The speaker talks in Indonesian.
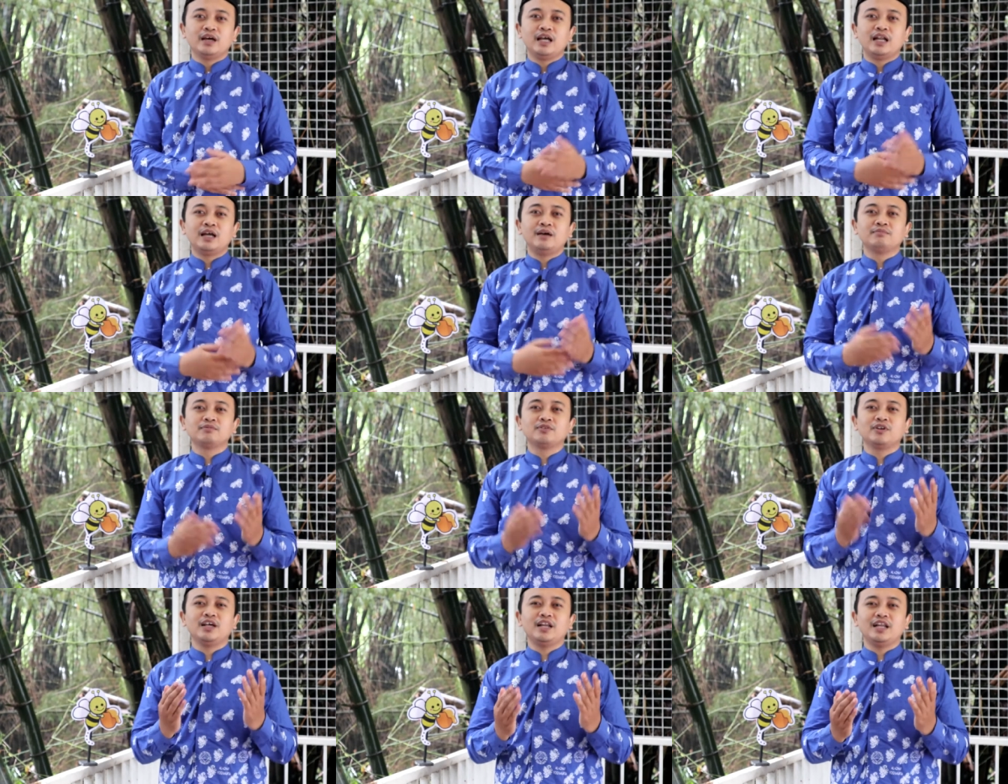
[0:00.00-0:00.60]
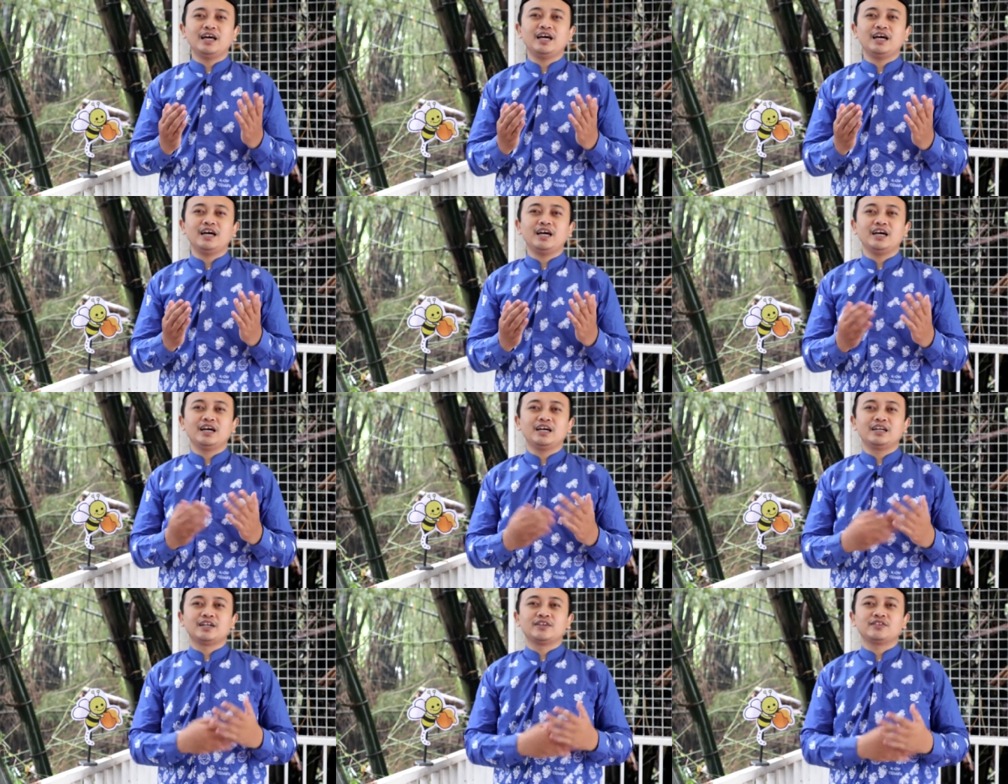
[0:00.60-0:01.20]
Alhamdulillah
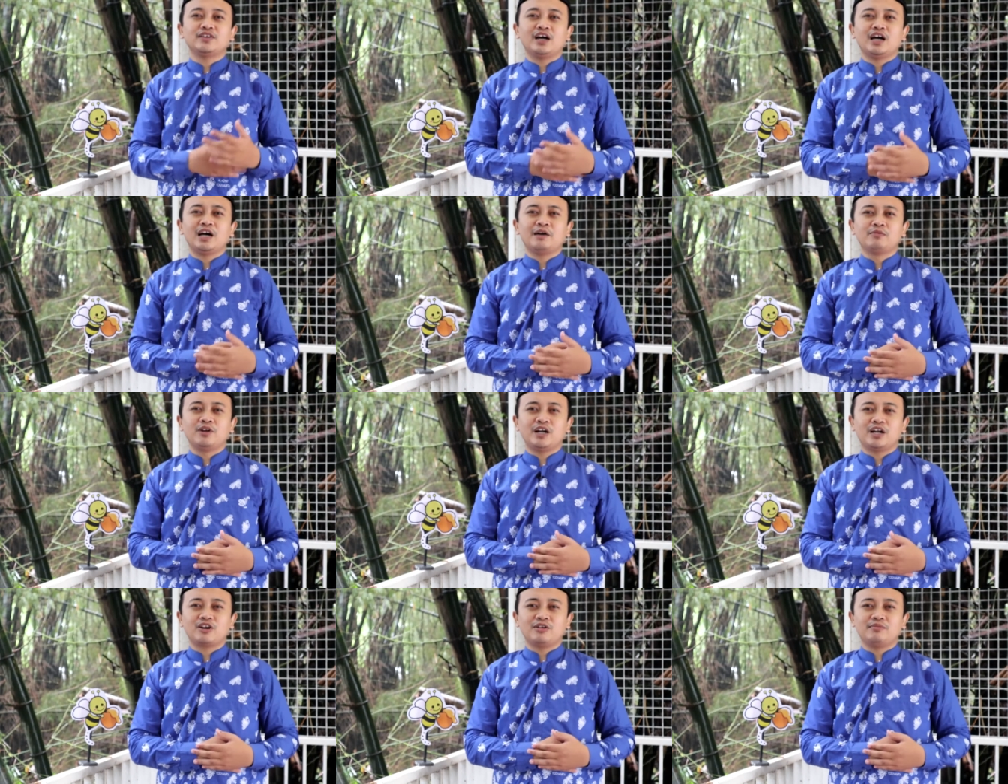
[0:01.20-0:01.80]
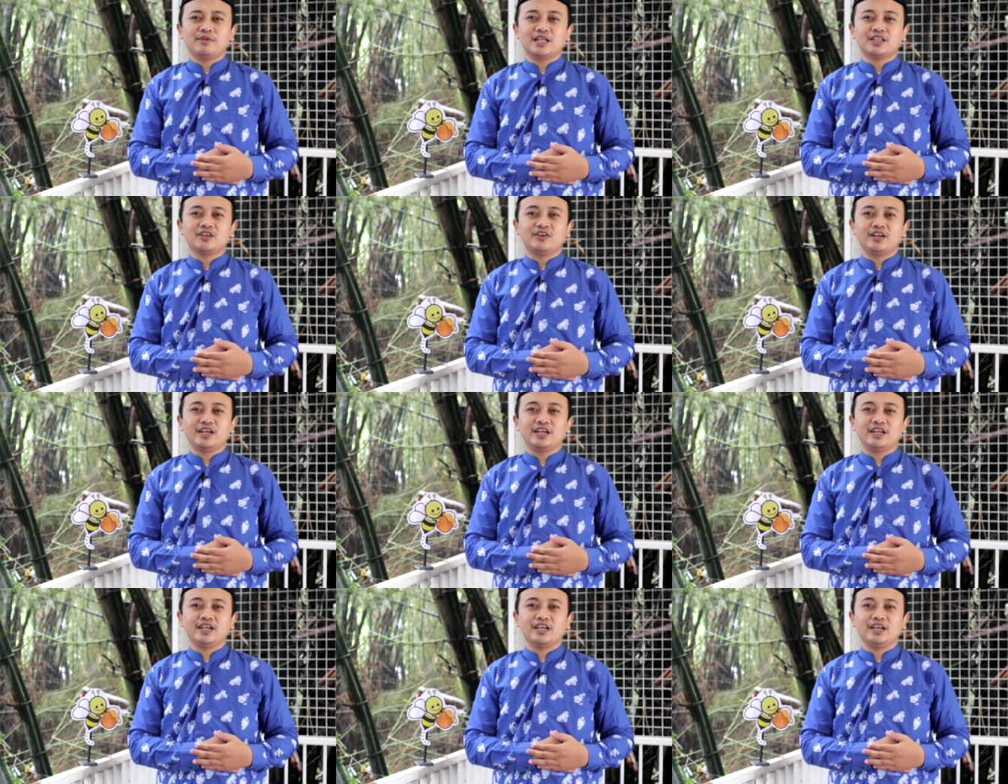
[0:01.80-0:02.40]
di tengah bulan
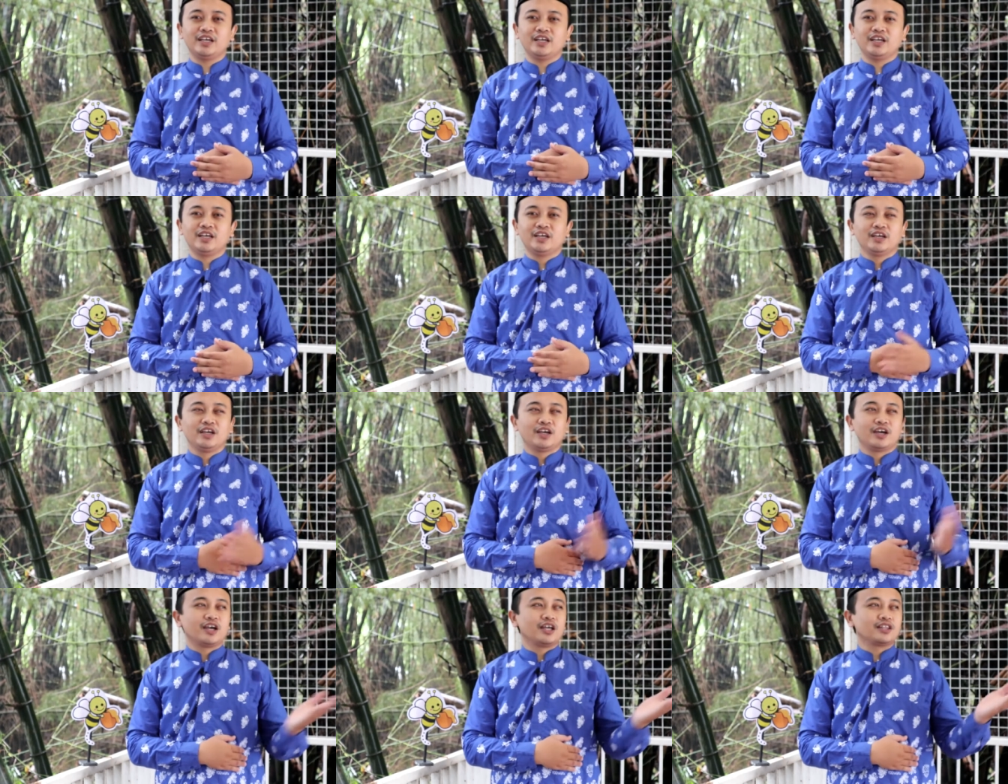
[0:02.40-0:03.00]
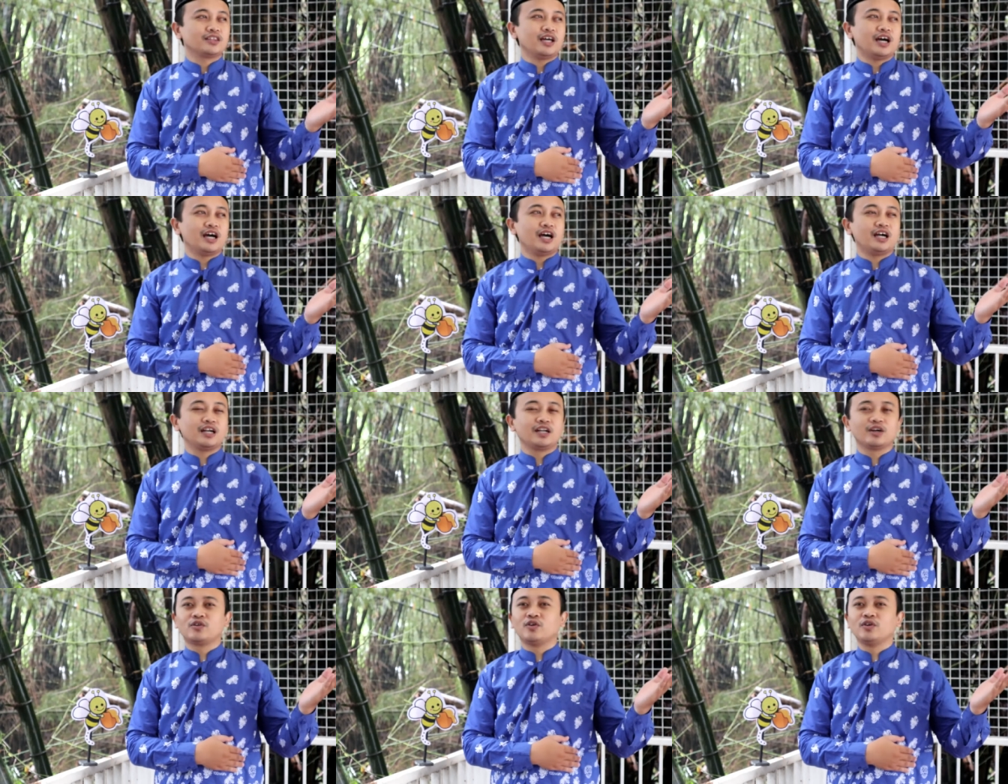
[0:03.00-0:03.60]
Ramadan ini
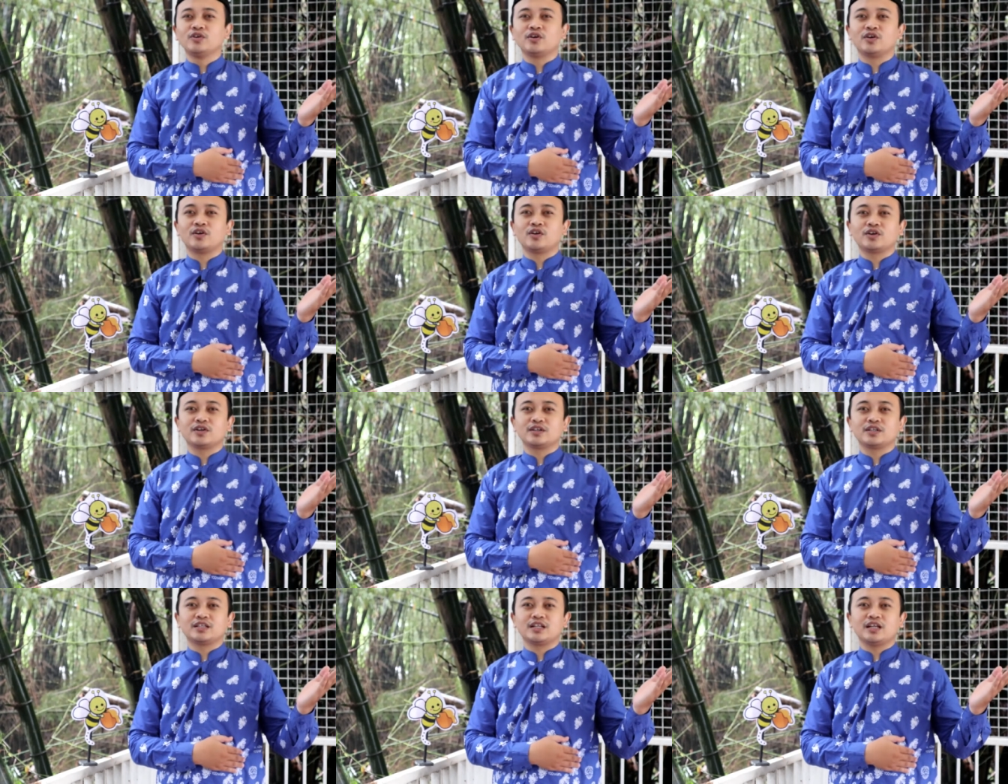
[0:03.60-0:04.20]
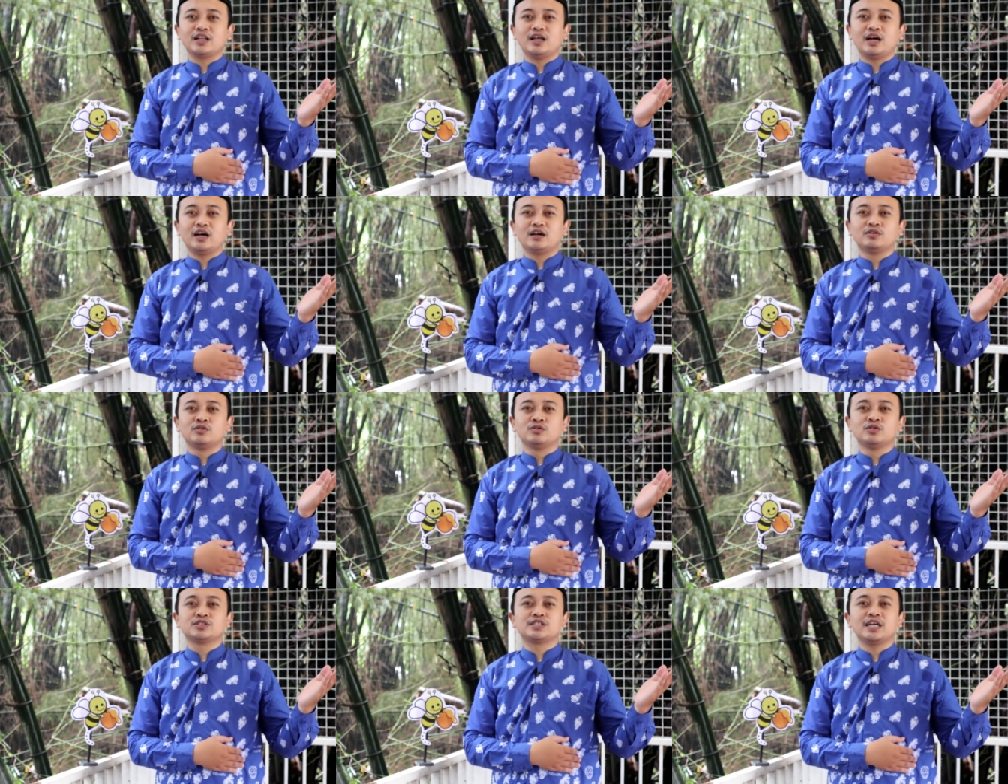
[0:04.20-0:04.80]
Kita diguyur tentang
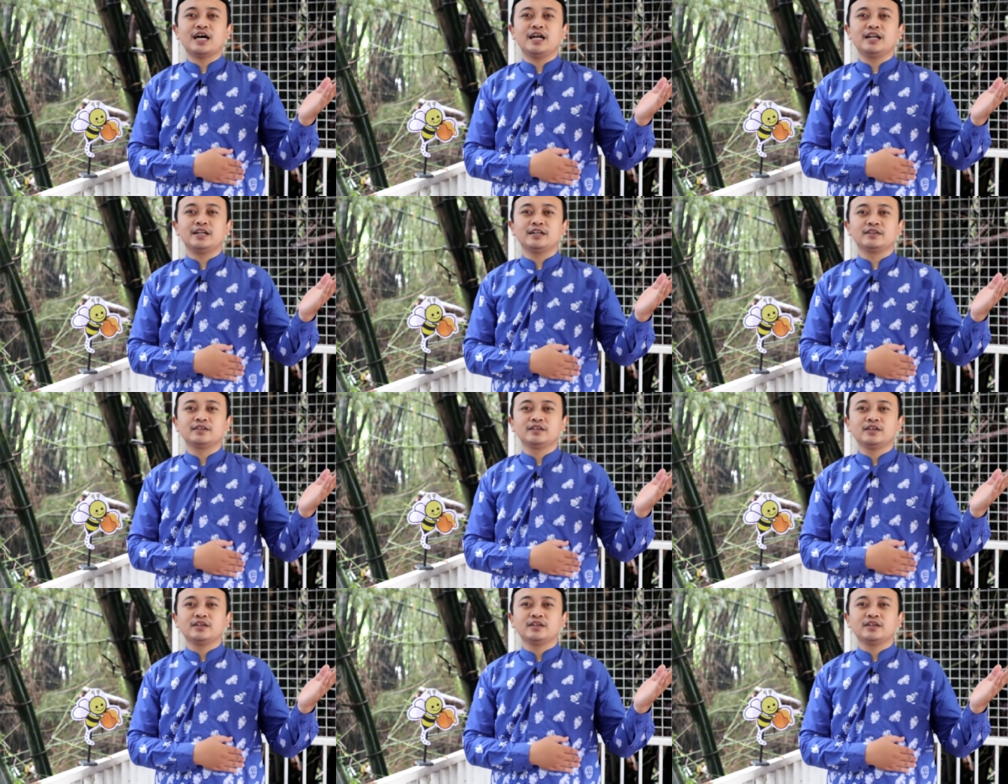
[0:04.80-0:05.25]
hujan